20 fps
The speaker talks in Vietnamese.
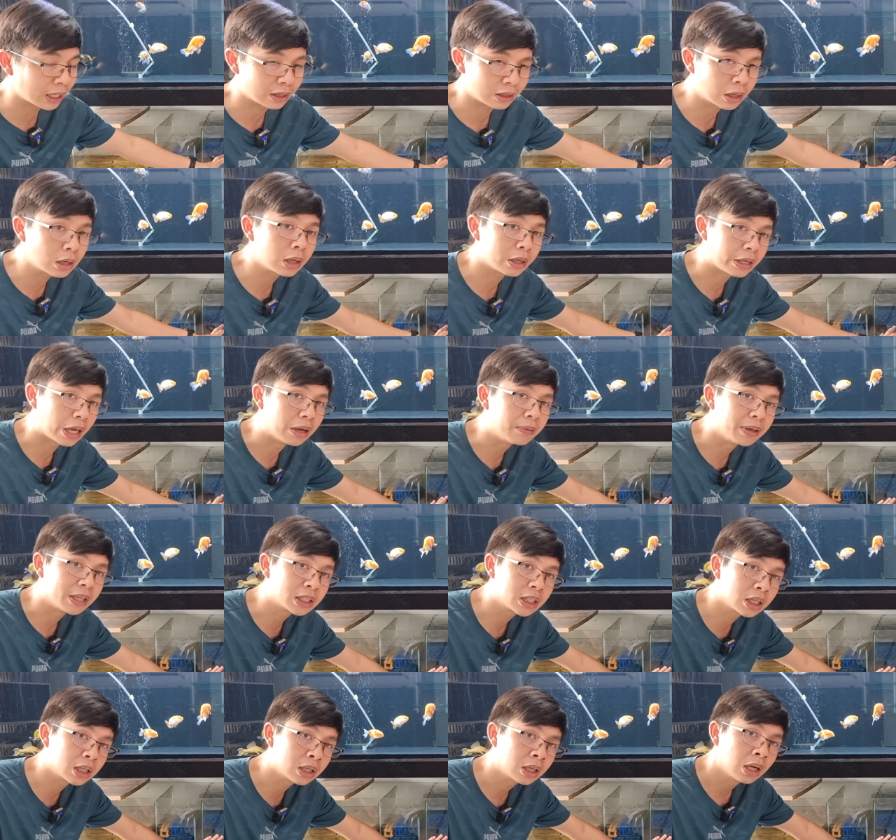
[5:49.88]
này rất là dễ vệ
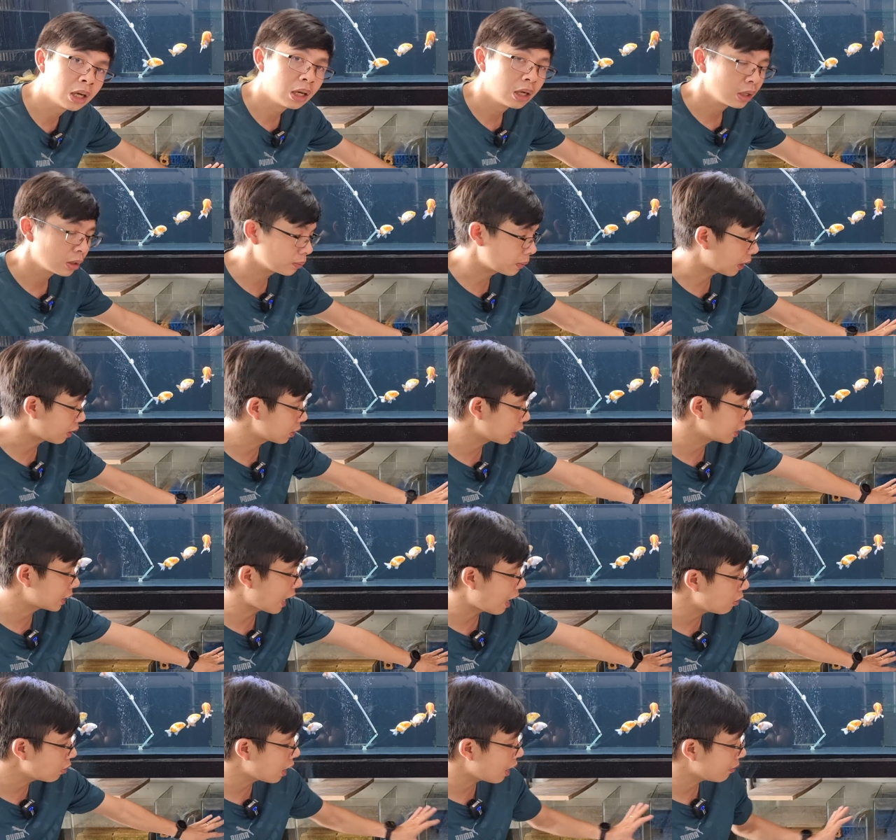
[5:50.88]
sinh, chúng ta có thể
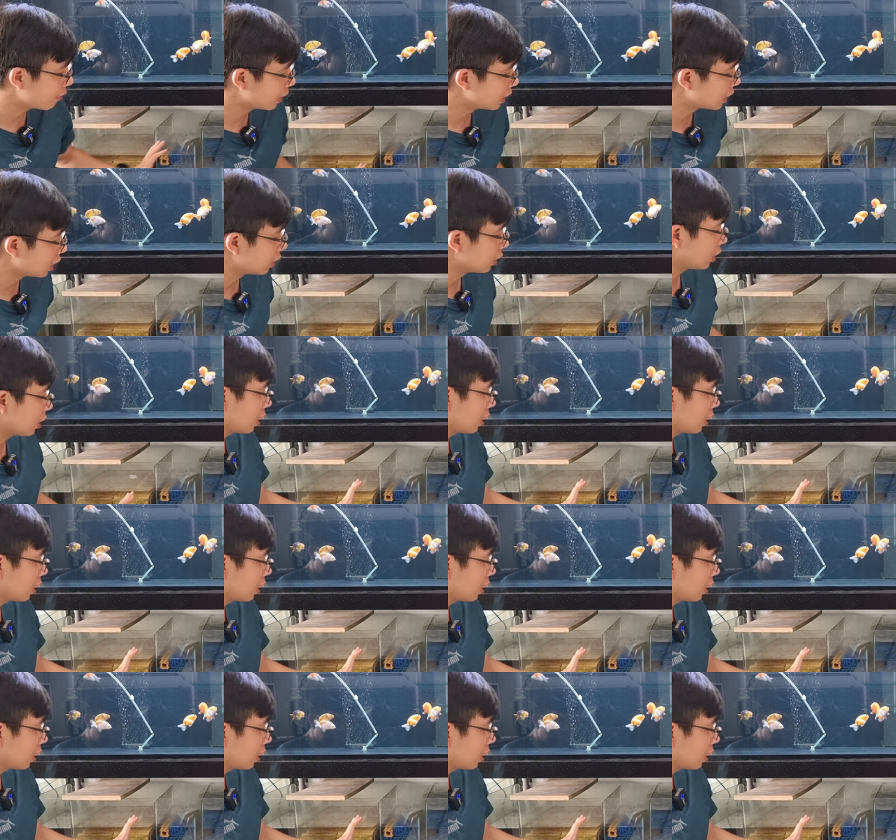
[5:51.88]
tháo ra vệ sinh